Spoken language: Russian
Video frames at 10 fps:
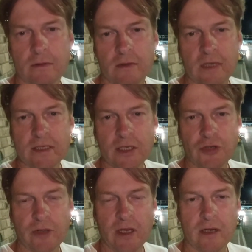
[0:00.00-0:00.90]

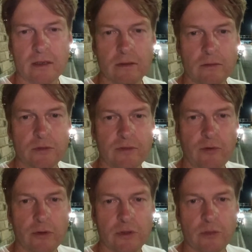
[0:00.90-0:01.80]
Сказать, что я
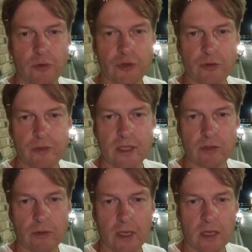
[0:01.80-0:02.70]
удивлен этому
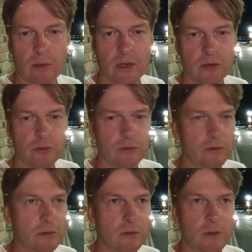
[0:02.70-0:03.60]
результату, я не
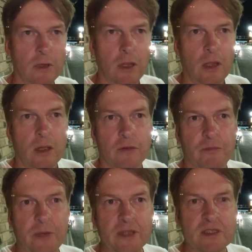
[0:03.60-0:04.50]
могу
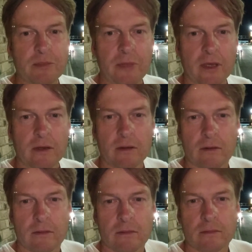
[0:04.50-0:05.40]

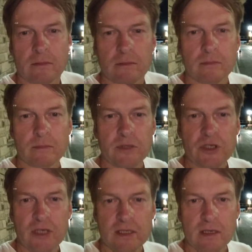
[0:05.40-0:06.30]
принципе,
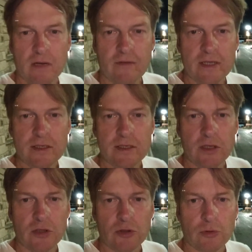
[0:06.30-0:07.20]
ничья с Хорватией –
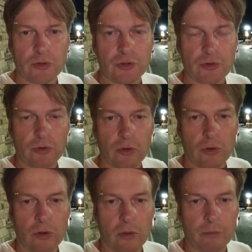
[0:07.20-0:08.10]
это то,
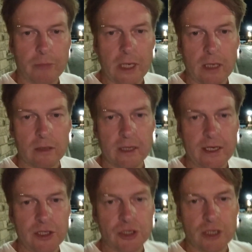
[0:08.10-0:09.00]
что при
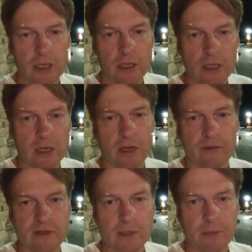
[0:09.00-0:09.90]
наличии
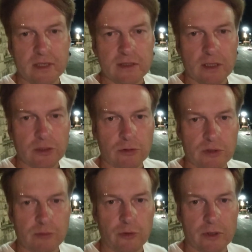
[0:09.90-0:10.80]
некоего запаса,
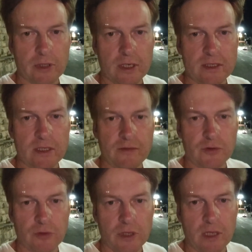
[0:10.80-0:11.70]
который сборная России
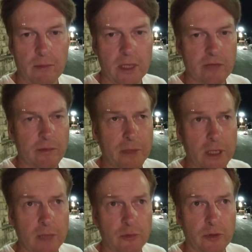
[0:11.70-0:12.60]
все-таки имела,
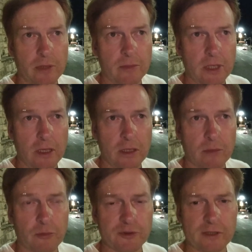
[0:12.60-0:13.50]
вопреки многим
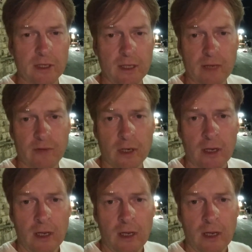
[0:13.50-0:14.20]
мнениям после Евро,